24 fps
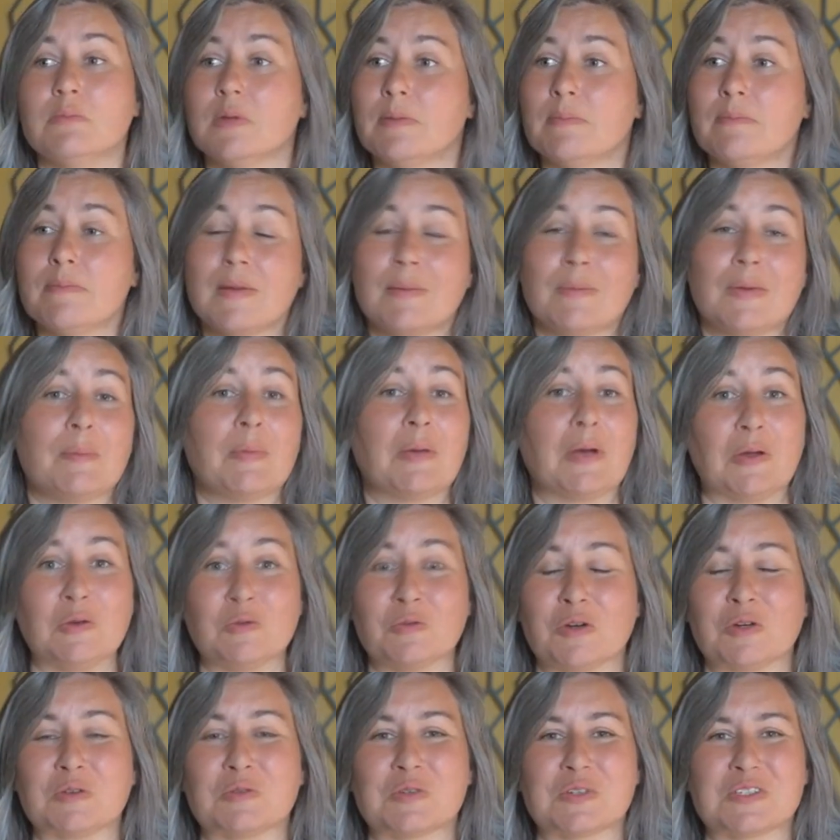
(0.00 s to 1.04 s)
mais même après
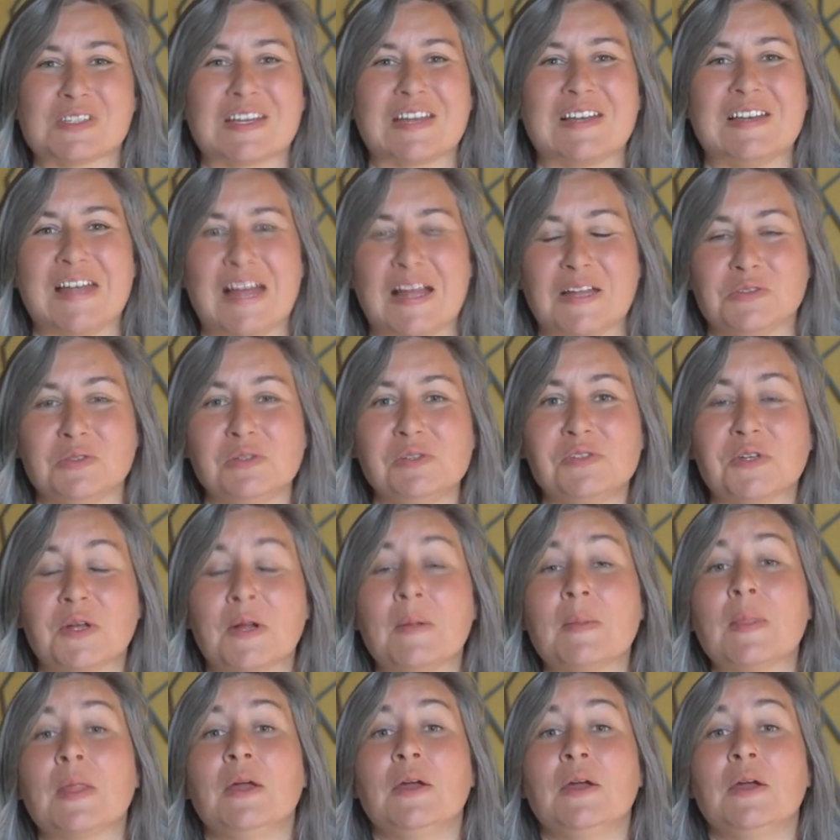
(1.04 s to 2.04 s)
une fois que votre chien il est adulte,